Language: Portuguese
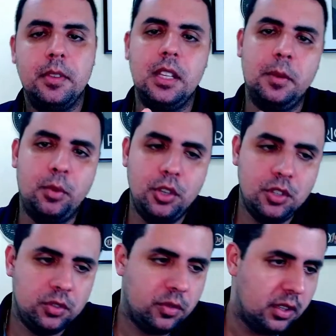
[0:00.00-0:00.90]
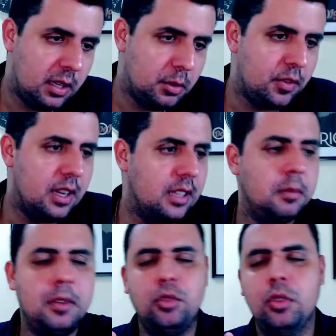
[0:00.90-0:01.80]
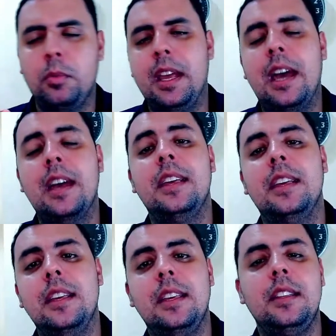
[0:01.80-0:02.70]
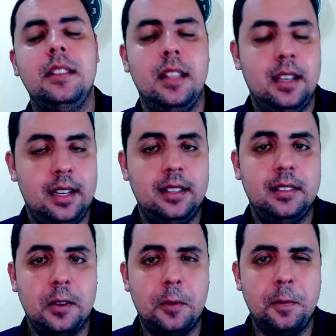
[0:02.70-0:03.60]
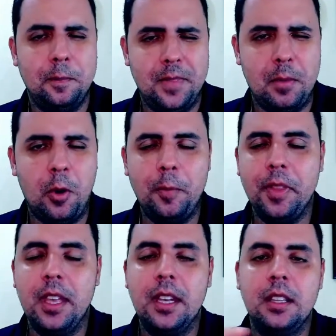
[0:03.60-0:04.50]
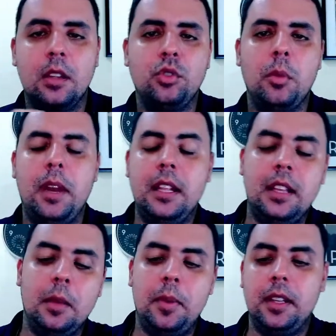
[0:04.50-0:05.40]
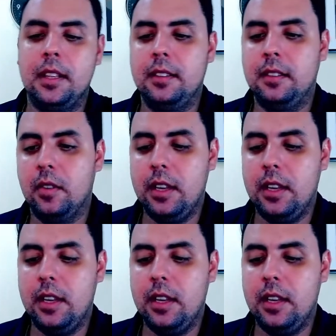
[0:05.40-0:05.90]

que depois disso nós iremos falar também sobre a integração tá bom? Então, sobre a interpretação